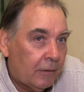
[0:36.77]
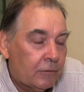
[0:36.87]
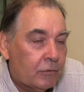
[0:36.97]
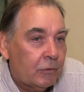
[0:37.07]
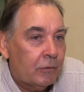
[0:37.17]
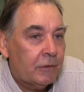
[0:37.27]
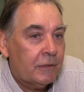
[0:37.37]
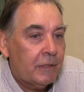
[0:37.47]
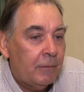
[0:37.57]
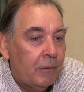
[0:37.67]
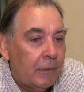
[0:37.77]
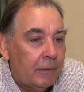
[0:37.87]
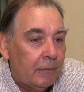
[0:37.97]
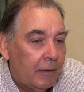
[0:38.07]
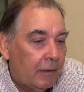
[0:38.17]
que nosotros hacemos, en la
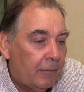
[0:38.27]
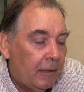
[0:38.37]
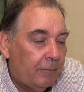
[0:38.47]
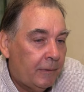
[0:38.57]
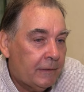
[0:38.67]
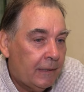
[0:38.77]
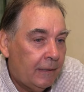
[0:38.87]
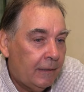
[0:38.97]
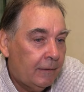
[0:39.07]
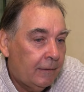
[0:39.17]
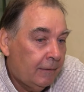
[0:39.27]
actividad gremial empresaria,